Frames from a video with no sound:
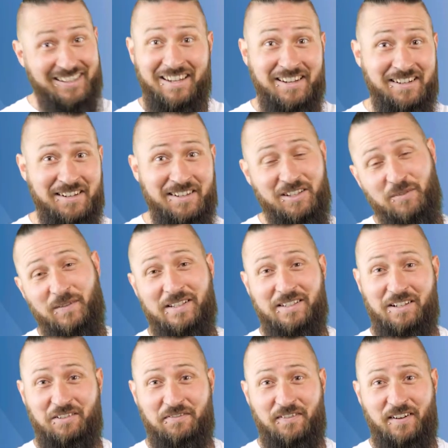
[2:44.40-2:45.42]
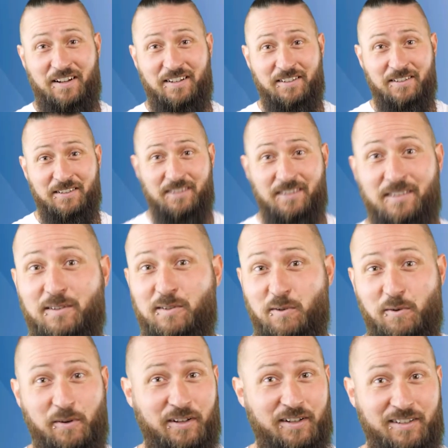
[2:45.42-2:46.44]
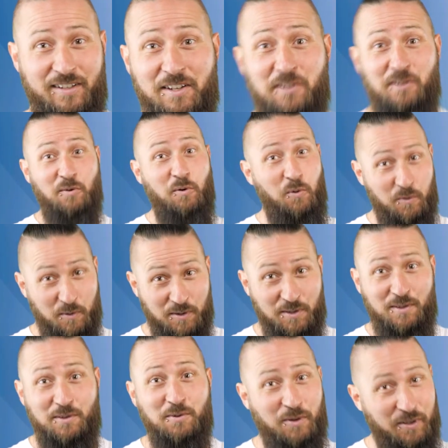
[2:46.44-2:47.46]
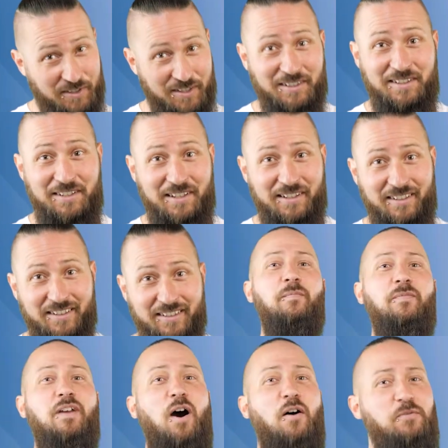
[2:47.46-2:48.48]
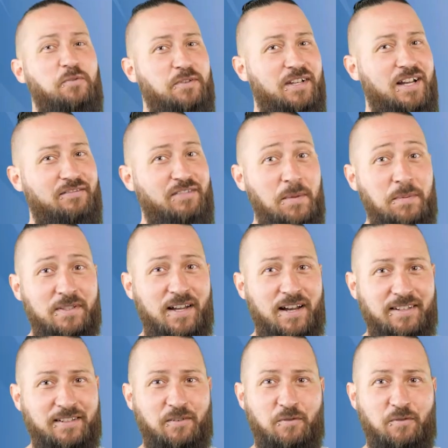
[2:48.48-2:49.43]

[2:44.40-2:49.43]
Handy ins Wasser gefallen ist, zögere nicht, uns zu kontaktieren. Auf unserer Webseite